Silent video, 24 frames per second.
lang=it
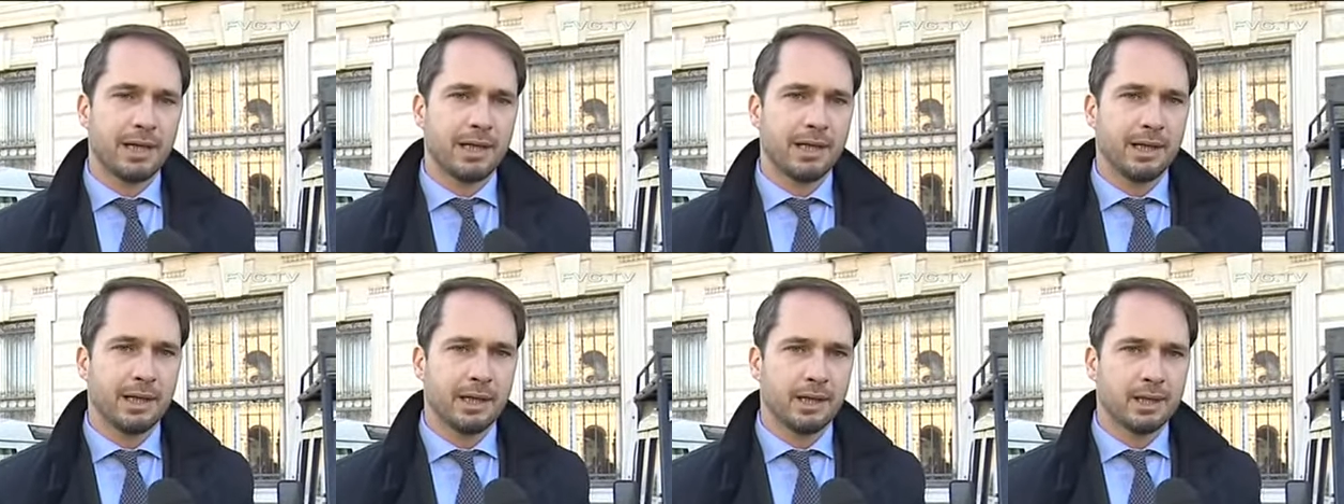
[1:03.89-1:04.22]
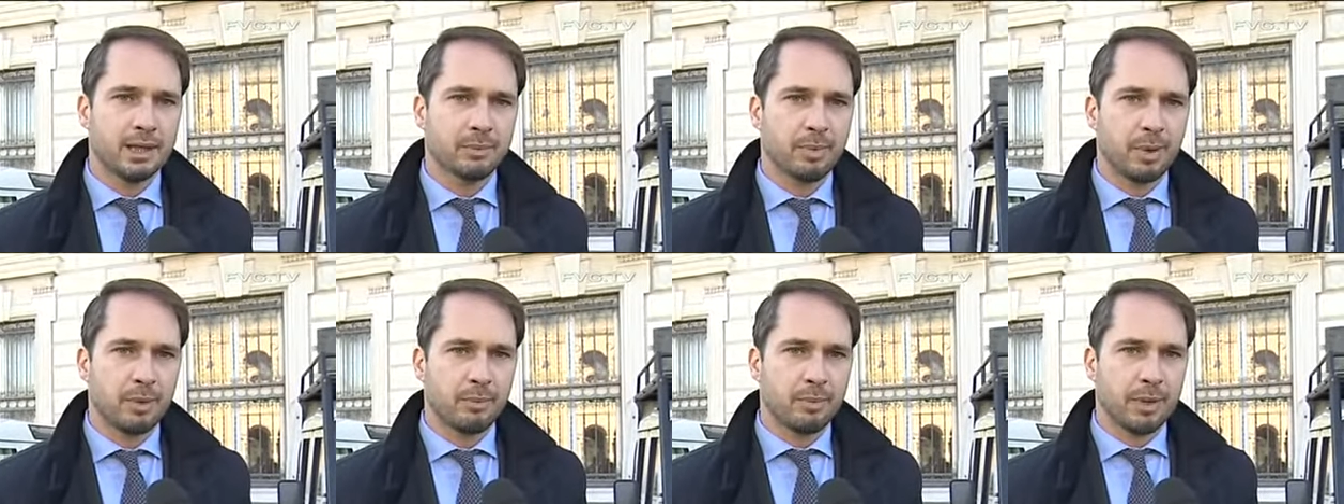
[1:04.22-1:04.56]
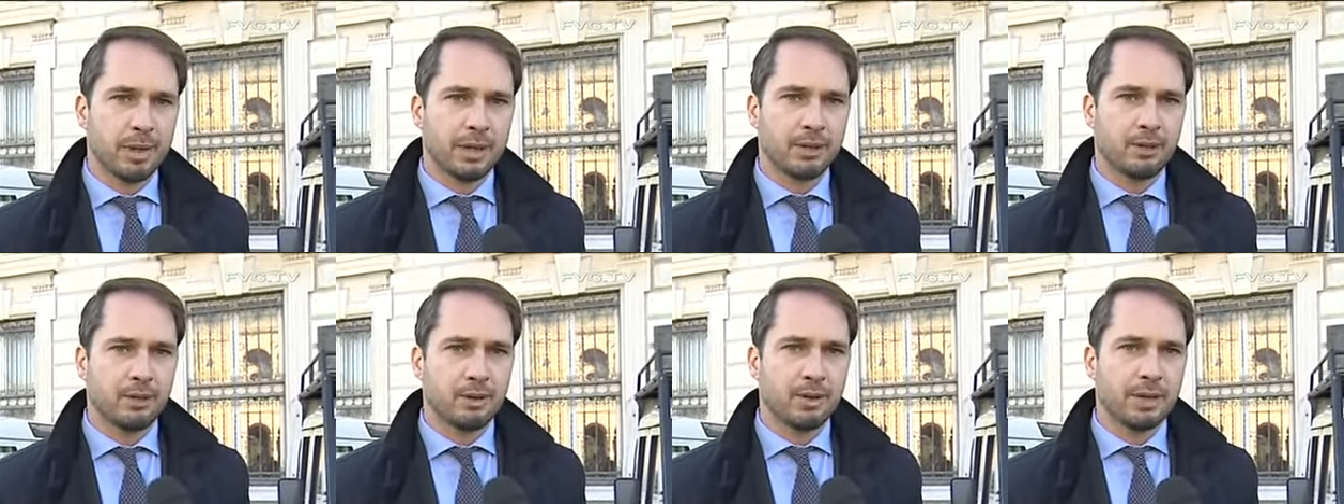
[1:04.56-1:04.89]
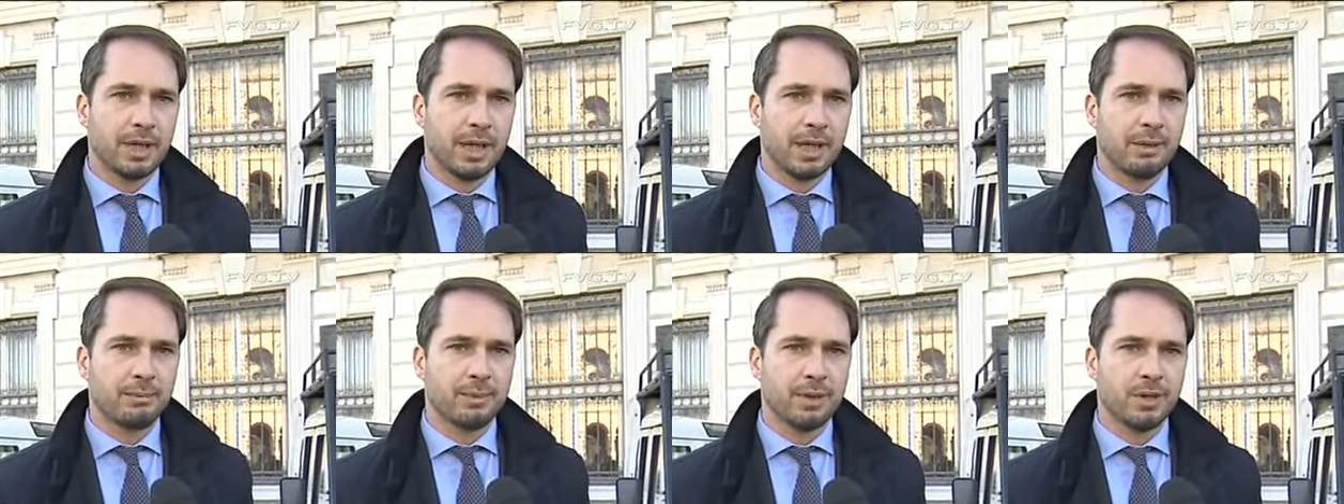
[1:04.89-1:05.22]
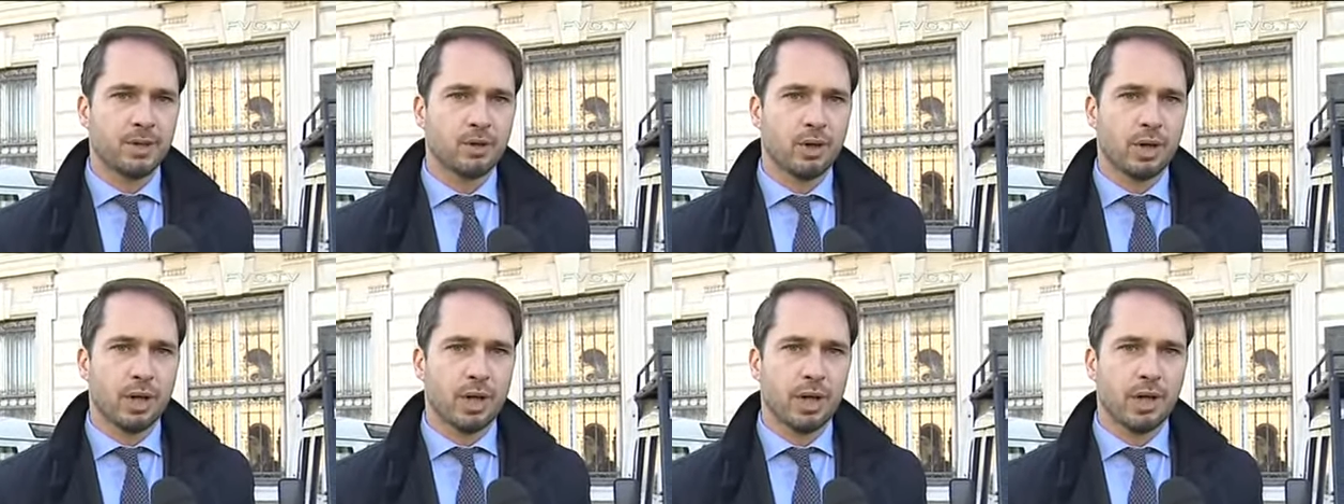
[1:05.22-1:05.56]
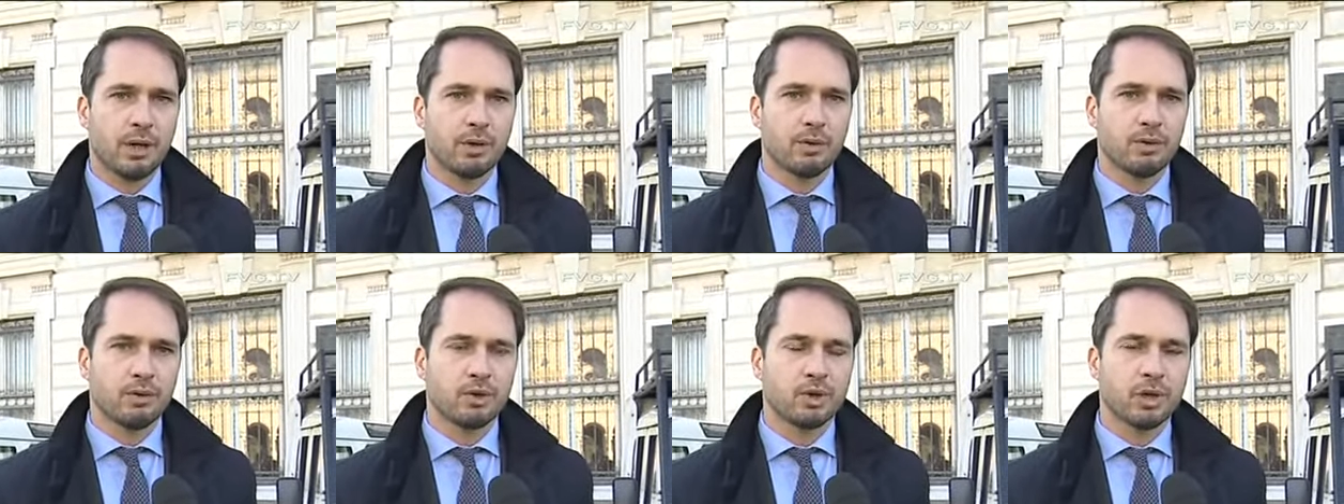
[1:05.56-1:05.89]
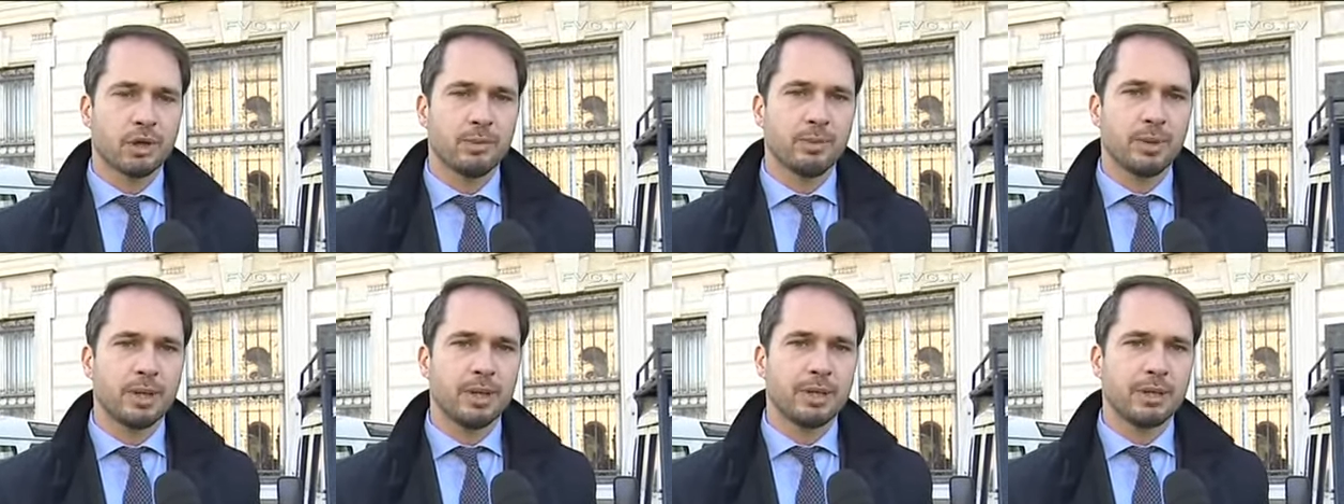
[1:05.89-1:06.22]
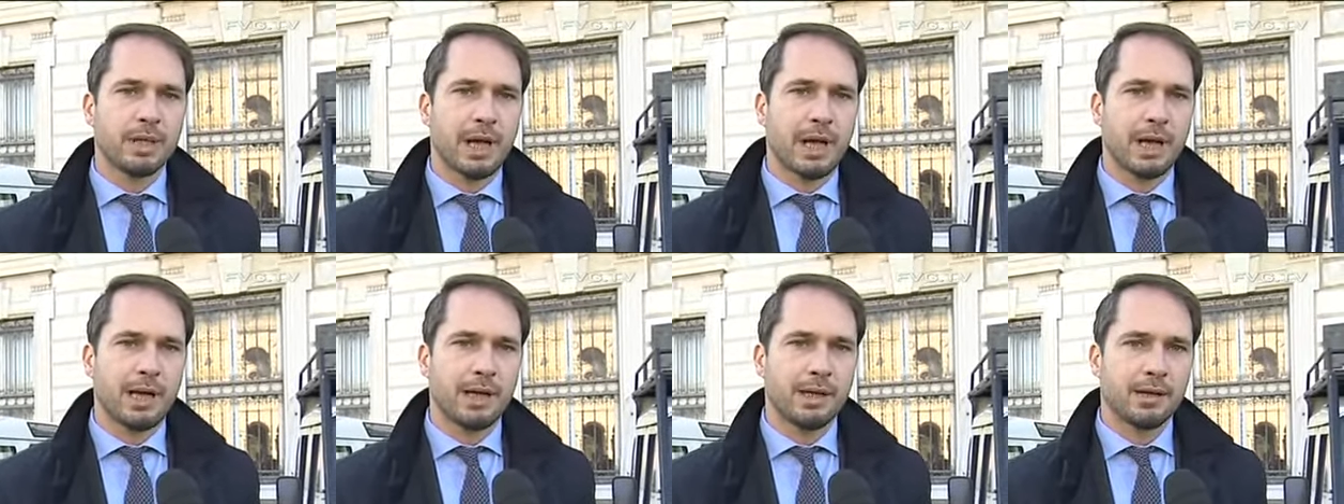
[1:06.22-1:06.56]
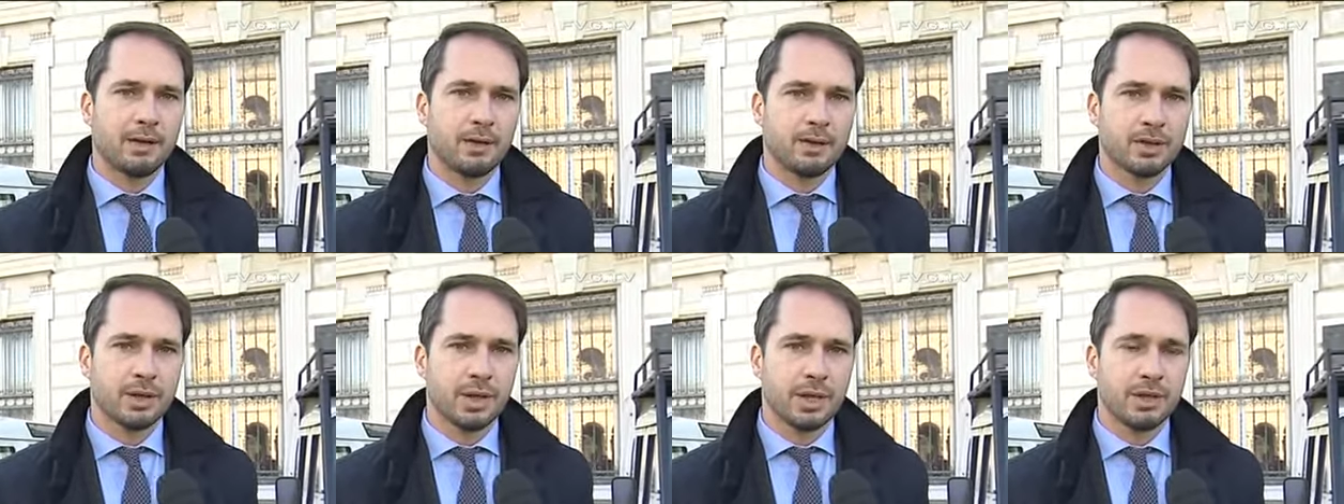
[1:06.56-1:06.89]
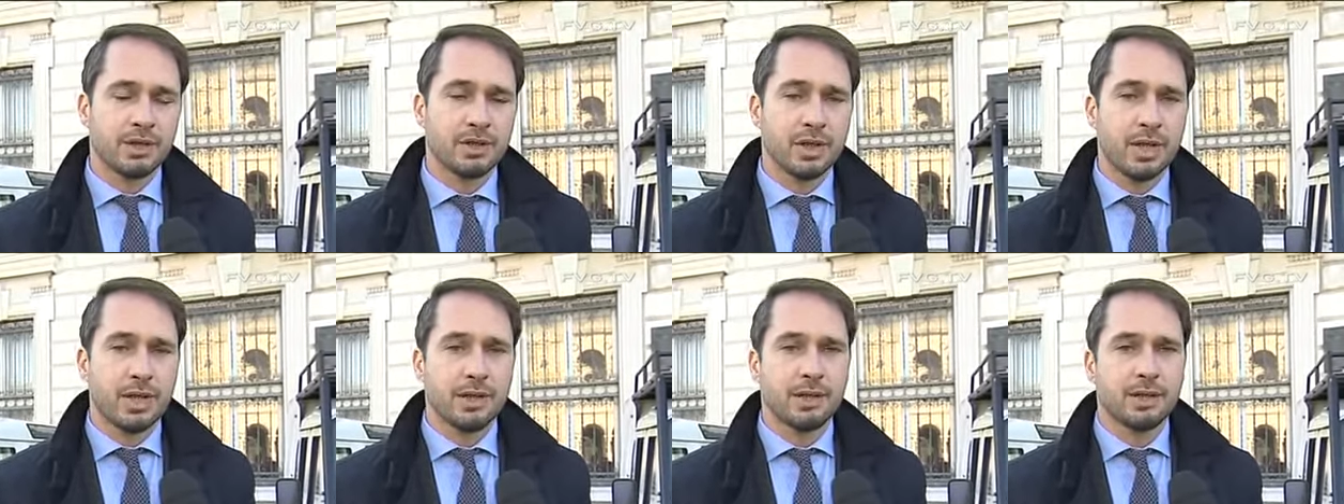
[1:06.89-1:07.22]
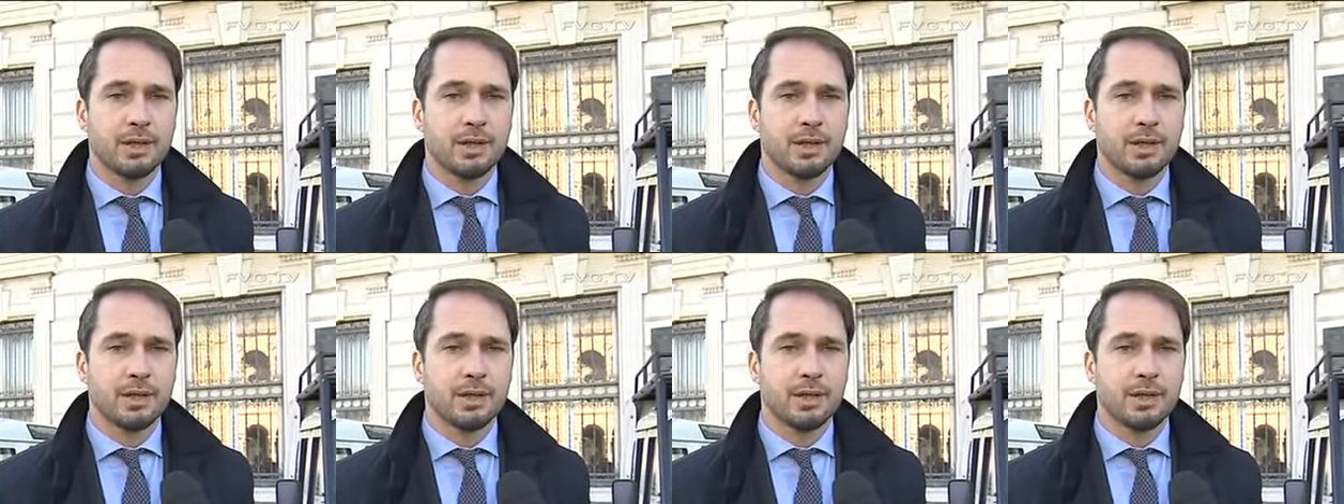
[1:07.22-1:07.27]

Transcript: che ci permettono di dare maggiore riconoscibilità ai nostri agenti,